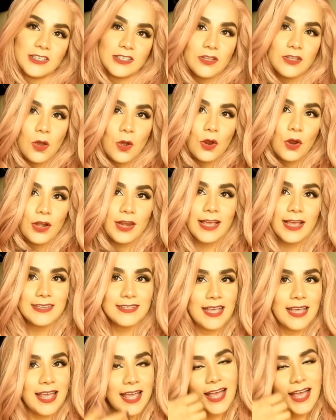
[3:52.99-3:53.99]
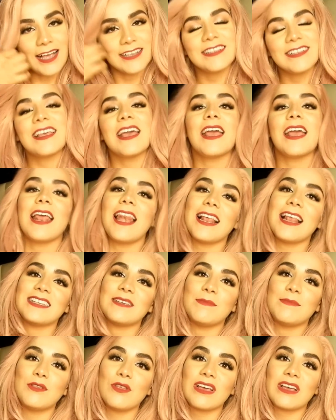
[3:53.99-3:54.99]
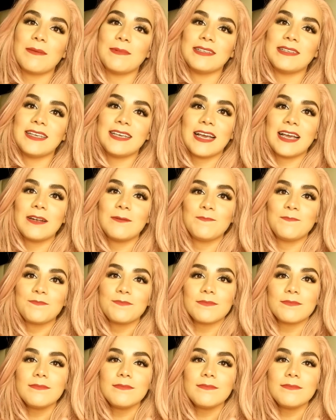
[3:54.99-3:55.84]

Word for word: historias. Así que las invito a que me sigan